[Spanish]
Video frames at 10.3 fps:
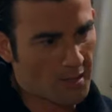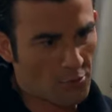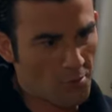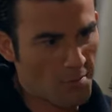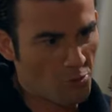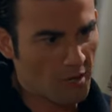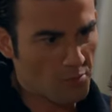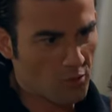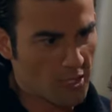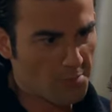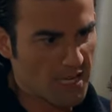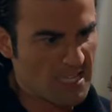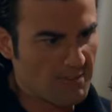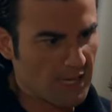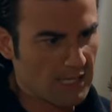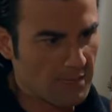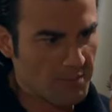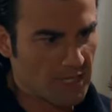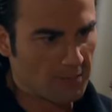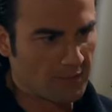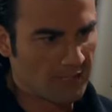dedico a embaucar mujeres para llevarlas a mi
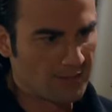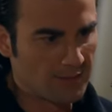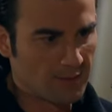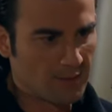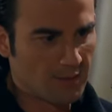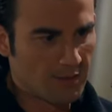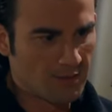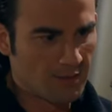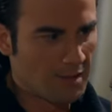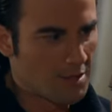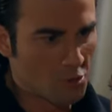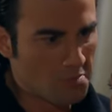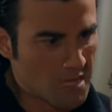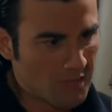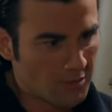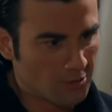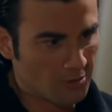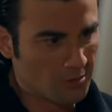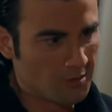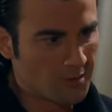cama. No miento.